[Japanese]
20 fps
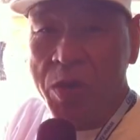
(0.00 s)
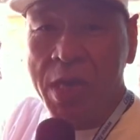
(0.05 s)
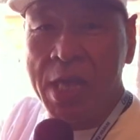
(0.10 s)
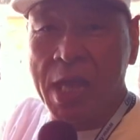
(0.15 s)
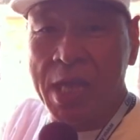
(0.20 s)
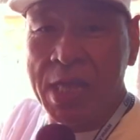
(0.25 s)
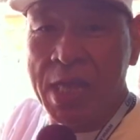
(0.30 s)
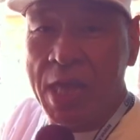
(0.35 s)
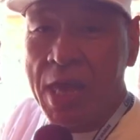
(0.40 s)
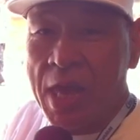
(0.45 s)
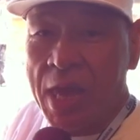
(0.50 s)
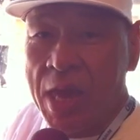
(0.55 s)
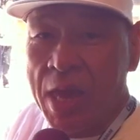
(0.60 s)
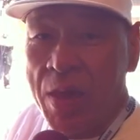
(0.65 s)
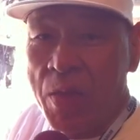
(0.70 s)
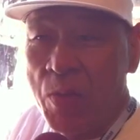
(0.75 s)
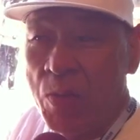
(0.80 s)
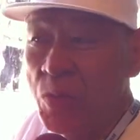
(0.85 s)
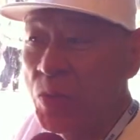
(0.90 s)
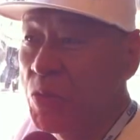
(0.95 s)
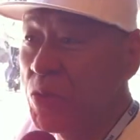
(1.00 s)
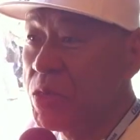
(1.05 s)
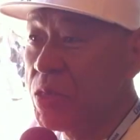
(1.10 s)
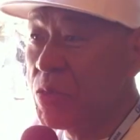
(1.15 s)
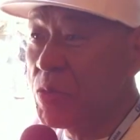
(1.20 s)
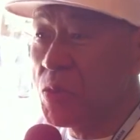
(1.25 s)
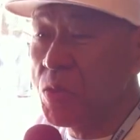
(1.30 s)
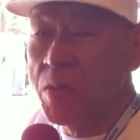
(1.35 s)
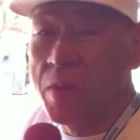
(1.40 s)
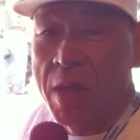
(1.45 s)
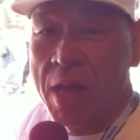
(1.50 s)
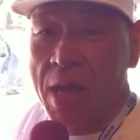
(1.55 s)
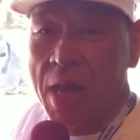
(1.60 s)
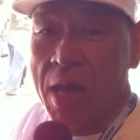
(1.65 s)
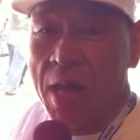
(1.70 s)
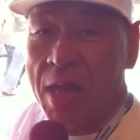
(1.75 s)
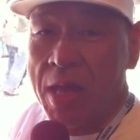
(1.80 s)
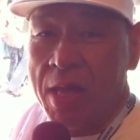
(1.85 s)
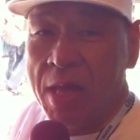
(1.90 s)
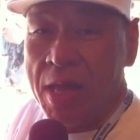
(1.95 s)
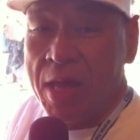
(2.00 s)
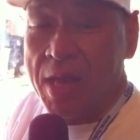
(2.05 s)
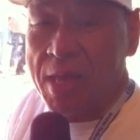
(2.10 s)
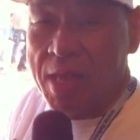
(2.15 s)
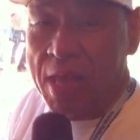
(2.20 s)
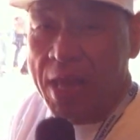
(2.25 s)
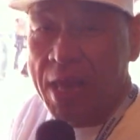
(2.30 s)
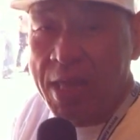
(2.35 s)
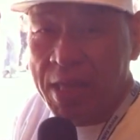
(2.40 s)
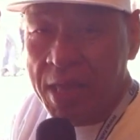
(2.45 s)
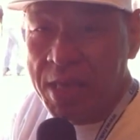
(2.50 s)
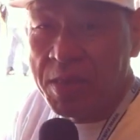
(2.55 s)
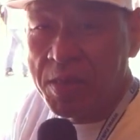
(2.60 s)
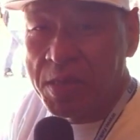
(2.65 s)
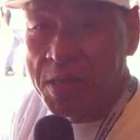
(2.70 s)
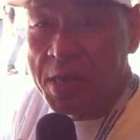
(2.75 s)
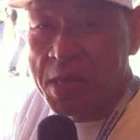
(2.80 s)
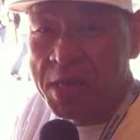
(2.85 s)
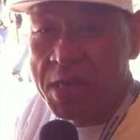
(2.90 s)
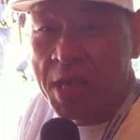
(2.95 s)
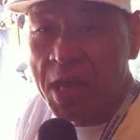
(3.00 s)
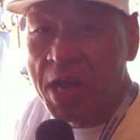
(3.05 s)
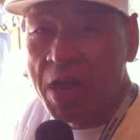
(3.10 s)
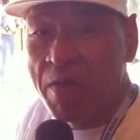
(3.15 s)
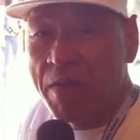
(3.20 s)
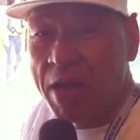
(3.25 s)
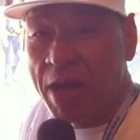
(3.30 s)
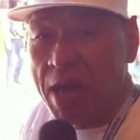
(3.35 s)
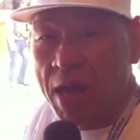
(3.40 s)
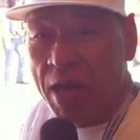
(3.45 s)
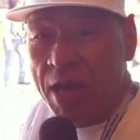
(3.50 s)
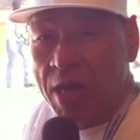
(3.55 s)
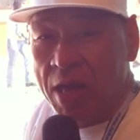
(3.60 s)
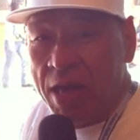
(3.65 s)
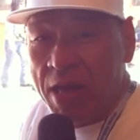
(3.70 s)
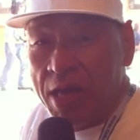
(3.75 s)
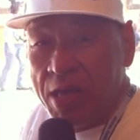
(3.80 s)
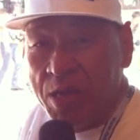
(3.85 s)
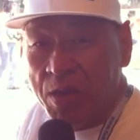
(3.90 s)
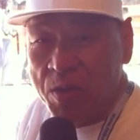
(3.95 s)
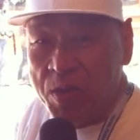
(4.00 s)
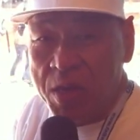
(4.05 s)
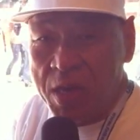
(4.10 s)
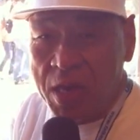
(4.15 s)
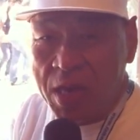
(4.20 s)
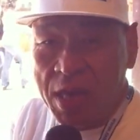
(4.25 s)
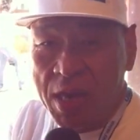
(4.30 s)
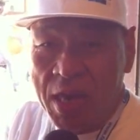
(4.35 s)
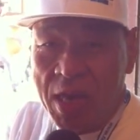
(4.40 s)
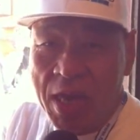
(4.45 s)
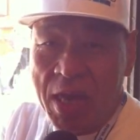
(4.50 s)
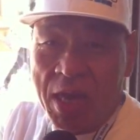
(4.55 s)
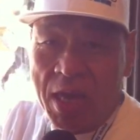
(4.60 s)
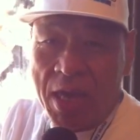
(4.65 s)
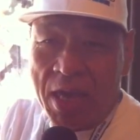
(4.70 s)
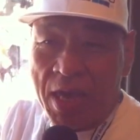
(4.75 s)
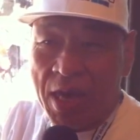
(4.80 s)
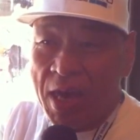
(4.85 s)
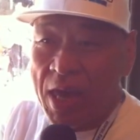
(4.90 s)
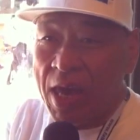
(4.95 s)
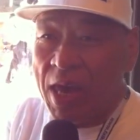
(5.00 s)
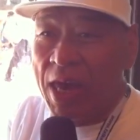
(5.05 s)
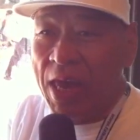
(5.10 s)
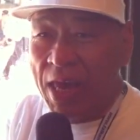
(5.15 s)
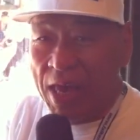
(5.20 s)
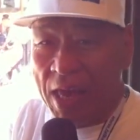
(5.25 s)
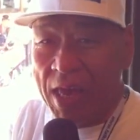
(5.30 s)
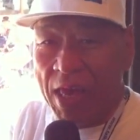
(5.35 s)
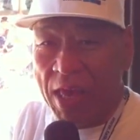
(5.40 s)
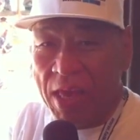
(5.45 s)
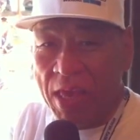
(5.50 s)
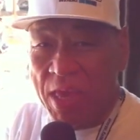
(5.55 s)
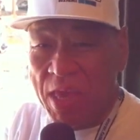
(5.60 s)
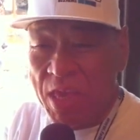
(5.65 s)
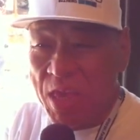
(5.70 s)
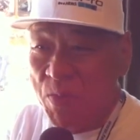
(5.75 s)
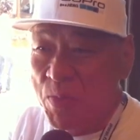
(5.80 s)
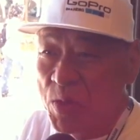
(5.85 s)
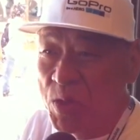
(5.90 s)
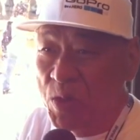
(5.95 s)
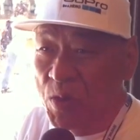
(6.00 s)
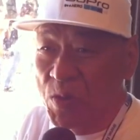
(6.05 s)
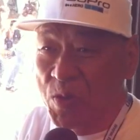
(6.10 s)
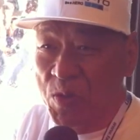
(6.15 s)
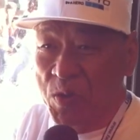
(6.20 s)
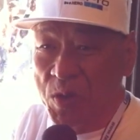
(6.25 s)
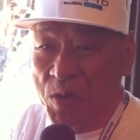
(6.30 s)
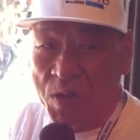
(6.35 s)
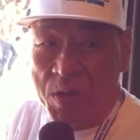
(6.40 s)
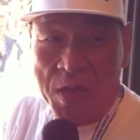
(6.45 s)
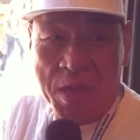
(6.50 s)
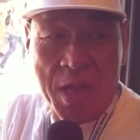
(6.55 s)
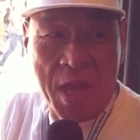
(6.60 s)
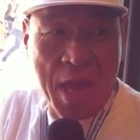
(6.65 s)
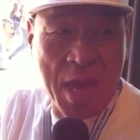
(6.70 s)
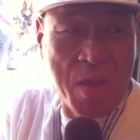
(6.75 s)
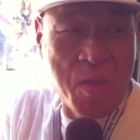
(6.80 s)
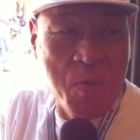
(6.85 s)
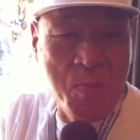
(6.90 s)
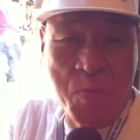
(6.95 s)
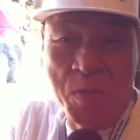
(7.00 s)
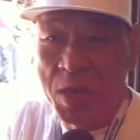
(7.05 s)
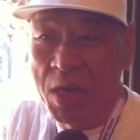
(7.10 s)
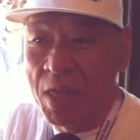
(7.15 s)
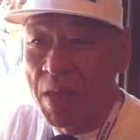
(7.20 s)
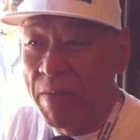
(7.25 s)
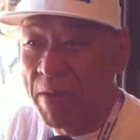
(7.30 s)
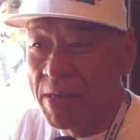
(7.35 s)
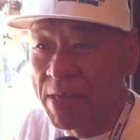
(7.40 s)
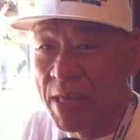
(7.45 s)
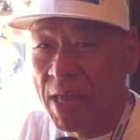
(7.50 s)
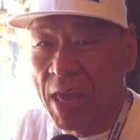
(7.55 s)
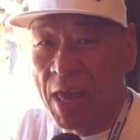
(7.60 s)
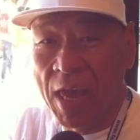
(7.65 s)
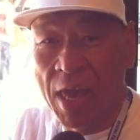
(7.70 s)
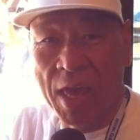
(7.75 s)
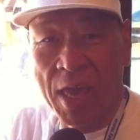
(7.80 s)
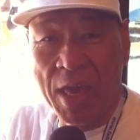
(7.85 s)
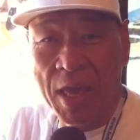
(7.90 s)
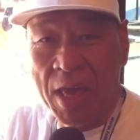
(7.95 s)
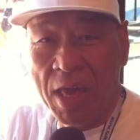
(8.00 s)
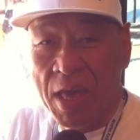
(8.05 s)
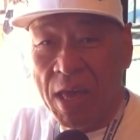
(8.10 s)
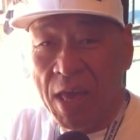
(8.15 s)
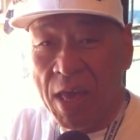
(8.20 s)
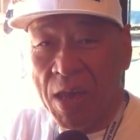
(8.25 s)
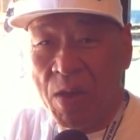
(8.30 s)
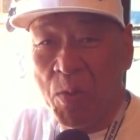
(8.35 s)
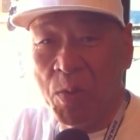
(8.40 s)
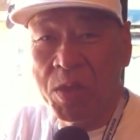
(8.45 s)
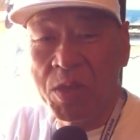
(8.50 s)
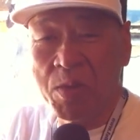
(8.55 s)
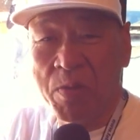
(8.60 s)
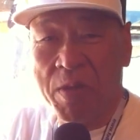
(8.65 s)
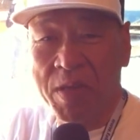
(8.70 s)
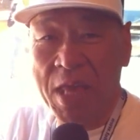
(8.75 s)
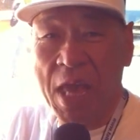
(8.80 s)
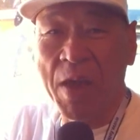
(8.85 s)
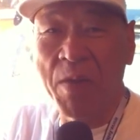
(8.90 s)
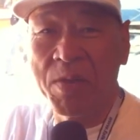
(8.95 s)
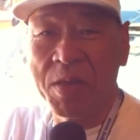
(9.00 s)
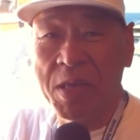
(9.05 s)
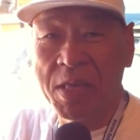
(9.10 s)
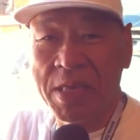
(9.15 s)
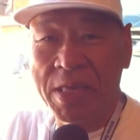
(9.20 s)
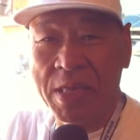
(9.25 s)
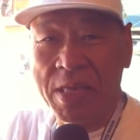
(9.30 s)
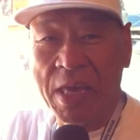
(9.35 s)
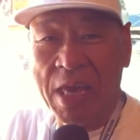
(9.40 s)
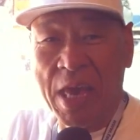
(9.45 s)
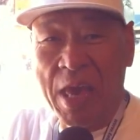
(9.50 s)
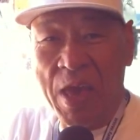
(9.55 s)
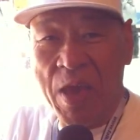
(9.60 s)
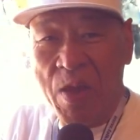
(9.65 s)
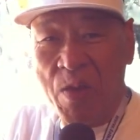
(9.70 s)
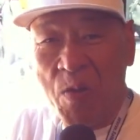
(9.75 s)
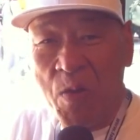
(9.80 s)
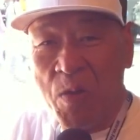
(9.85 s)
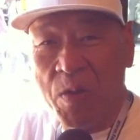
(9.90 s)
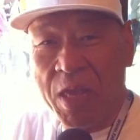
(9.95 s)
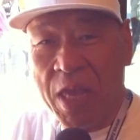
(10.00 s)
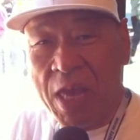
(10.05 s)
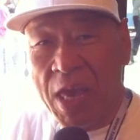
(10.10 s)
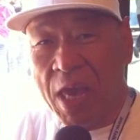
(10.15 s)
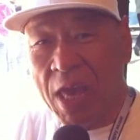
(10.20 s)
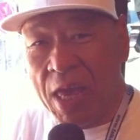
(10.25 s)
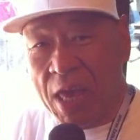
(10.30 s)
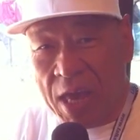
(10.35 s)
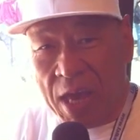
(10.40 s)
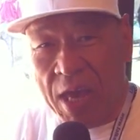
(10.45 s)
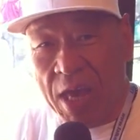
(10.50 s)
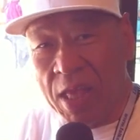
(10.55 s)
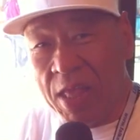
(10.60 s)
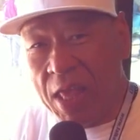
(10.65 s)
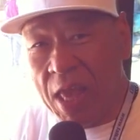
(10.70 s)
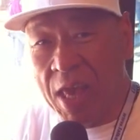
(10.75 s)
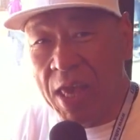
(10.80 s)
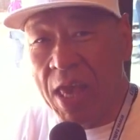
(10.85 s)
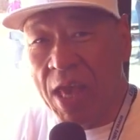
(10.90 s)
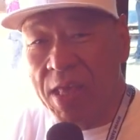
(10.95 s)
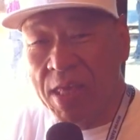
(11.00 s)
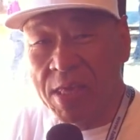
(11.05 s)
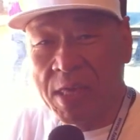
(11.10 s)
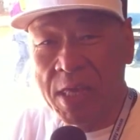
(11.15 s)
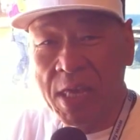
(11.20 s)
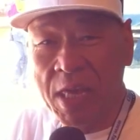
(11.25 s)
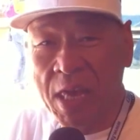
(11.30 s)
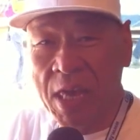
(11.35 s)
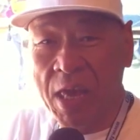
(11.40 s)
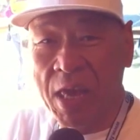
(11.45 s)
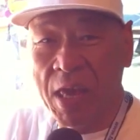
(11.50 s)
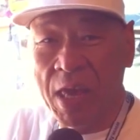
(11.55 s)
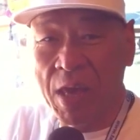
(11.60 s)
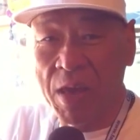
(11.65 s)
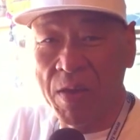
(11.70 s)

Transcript: 雪なんで本当に外は大変ですしかし中は非常に、えー、気持ちよくエアコンも効いてましてコンディションは最高ですここで低気圧に